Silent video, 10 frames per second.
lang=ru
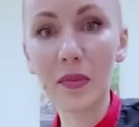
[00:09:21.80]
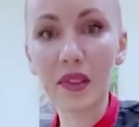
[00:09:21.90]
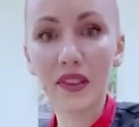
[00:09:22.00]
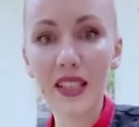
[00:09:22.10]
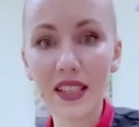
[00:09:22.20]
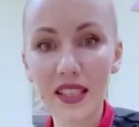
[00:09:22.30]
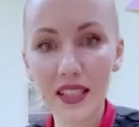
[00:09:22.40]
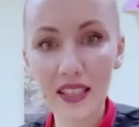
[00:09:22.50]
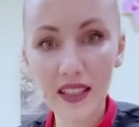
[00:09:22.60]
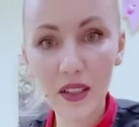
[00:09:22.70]
при вас это
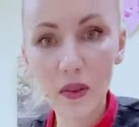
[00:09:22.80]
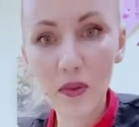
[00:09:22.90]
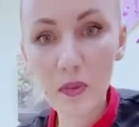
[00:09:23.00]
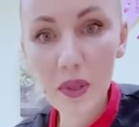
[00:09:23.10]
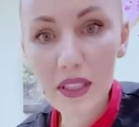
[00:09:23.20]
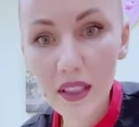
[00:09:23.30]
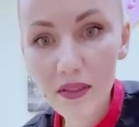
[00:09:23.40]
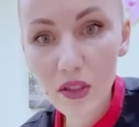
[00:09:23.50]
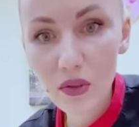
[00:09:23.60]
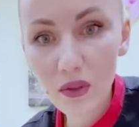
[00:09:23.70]
делаю. Вот
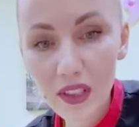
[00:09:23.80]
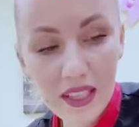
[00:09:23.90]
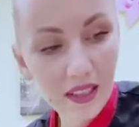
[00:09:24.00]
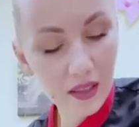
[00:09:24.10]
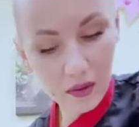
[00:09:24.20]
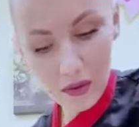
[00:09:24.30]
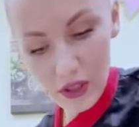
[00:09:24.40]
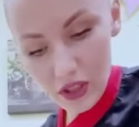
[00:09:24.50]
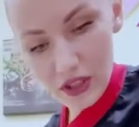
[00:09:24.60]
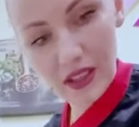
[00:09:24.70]
представьте, что у вас это
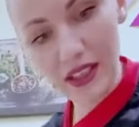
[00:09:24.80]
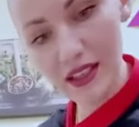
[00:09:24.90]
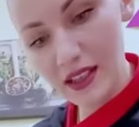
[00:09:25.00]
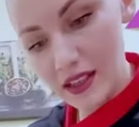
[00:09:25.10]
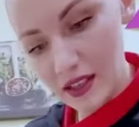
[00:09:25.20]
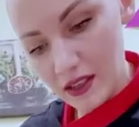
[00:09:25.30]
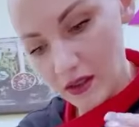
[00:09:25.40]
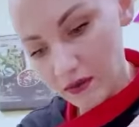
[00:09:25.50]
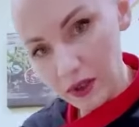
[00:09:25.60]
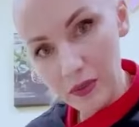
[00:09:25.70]
куличик, да?
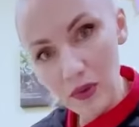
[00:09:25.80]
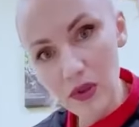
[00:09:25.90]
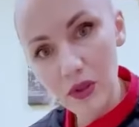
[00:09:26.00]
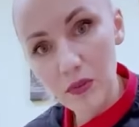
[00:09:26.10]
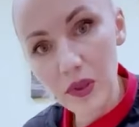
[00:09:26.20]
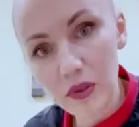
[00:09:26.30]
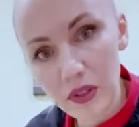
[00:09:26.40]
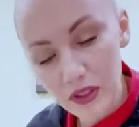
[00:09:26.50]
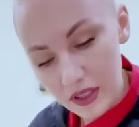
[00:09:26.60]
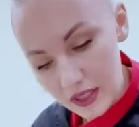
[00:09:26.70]
Вы просто
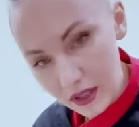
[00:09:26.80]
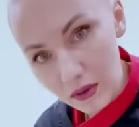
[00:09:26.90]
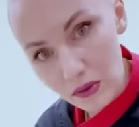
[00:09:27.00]
берете насадку